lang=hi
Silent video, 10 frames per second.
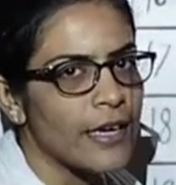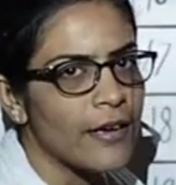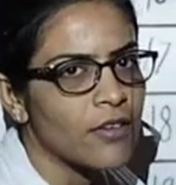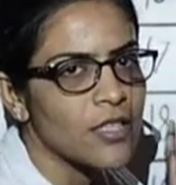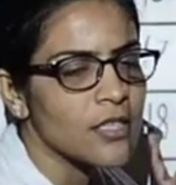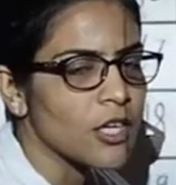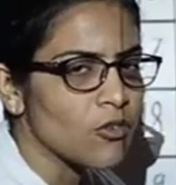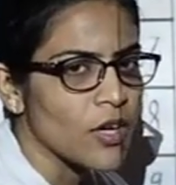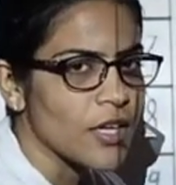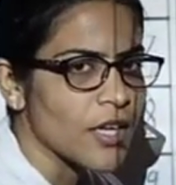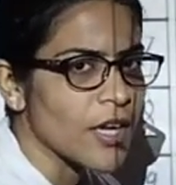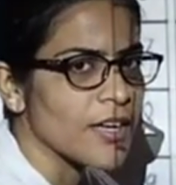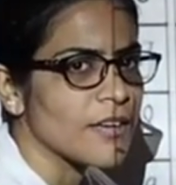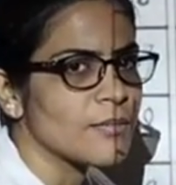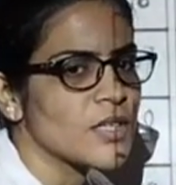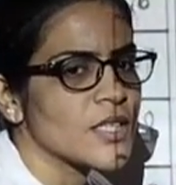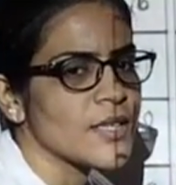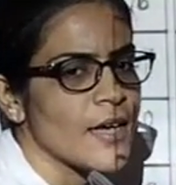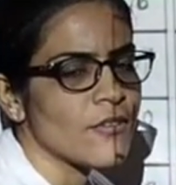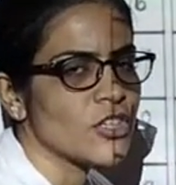11 से 20 के नंबर्स
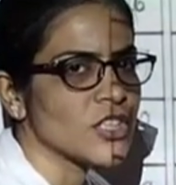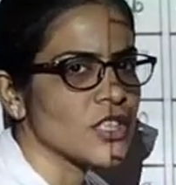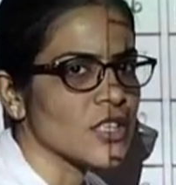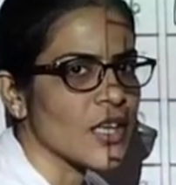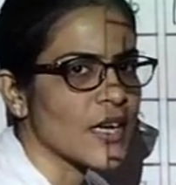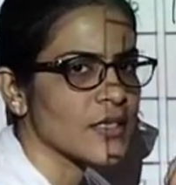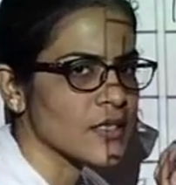हैं वो अच्छी तरह